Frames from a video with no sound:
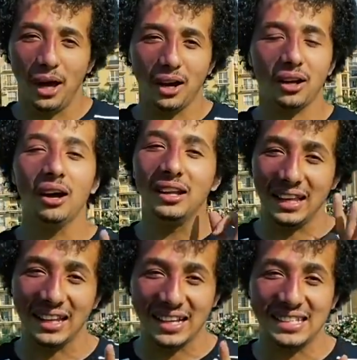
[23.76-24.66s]
الحركه
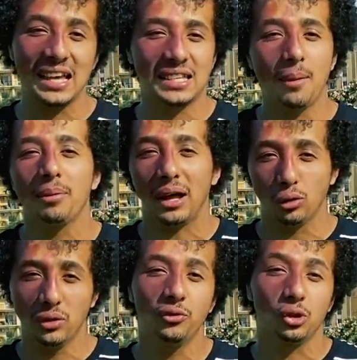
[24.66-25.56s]
لثلاث اجزاء زي ما
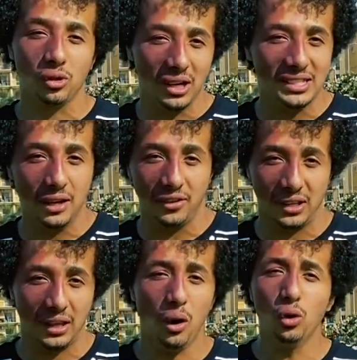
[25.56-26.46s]
متعودين في التوتوريالز اللي فاتت
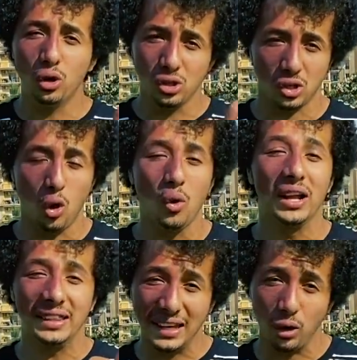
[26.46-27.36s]
اول جزء هو
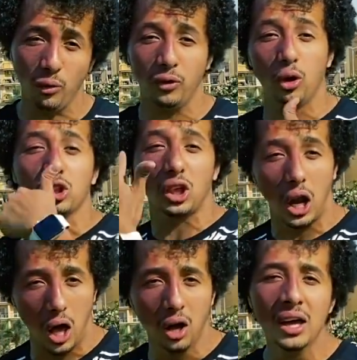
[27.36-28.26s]
التيك اوف اللي هو
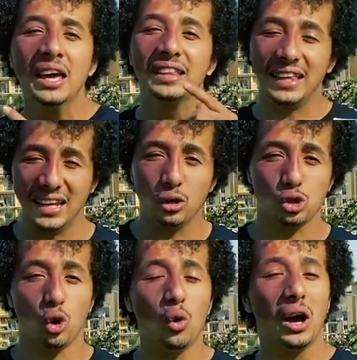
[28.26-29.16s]
الطلعه تاني
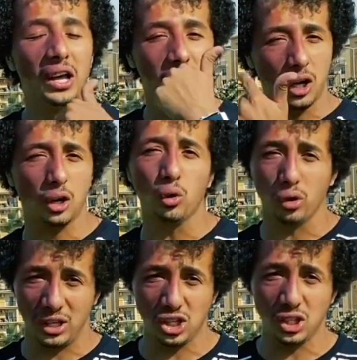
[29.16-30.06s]
جزء هو التك
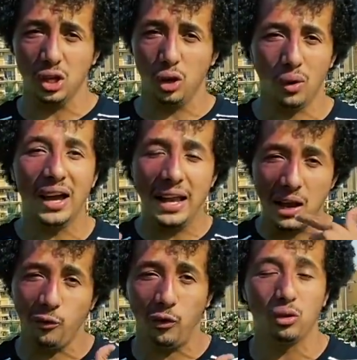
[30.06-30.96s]
والروتيشن اللي هو
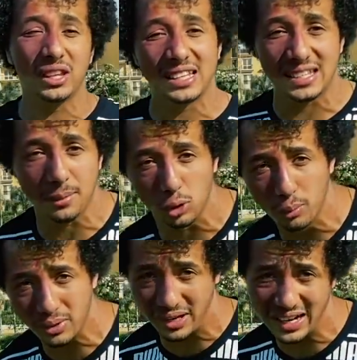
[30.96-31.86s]
اللفه وان انا ازاي
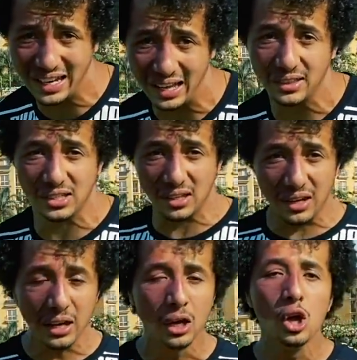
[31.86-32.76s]
بضم رجلي عند
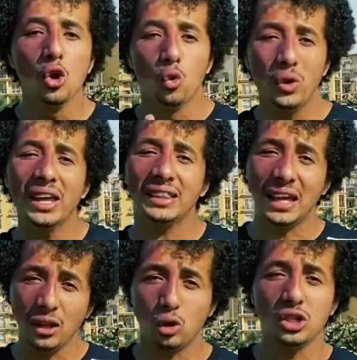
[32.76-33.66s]
صدري
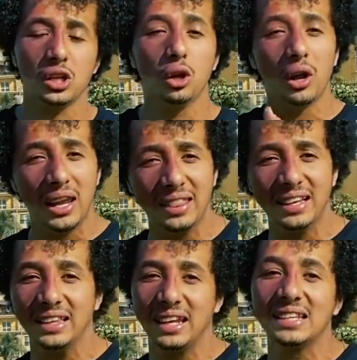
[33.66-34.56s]
وتالت جزء اللي هو
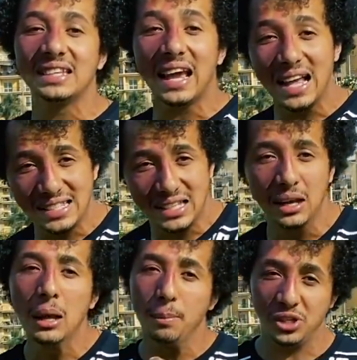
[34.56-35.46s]
اللاندنج ان انا ازاي انزل
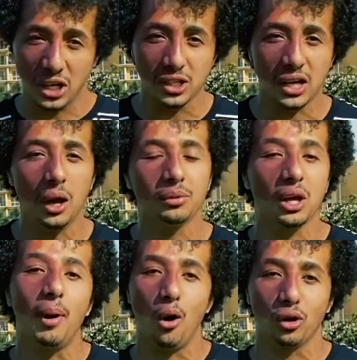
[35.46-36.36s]
بشكل صح من
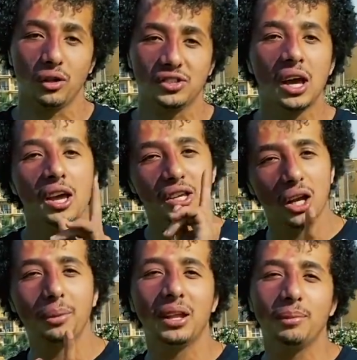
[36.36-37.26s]
غير ما اعور نفسي
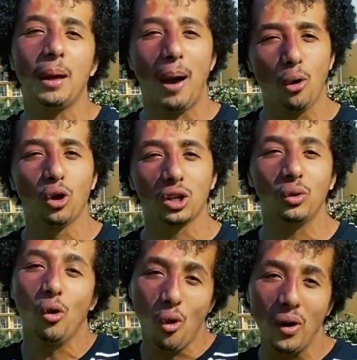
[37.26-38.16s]
يلا بينا نبدا باول
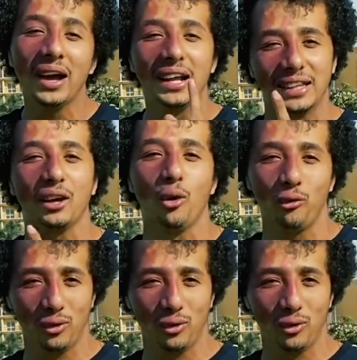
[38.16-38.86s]
خطوه وهو التيك اوف